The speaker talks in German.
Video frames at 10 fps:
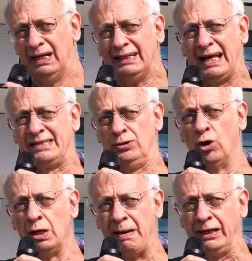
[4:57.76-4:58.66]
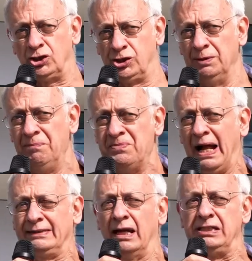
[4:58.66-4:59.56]
dass die jungen Menschen die
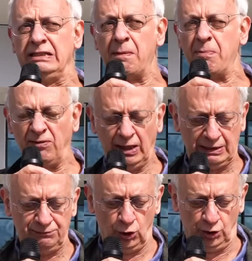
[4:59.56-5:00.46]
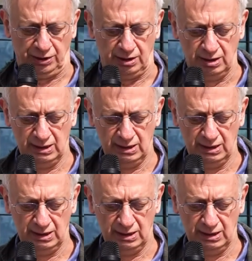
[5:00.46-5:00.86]
Alternative bewirken würden.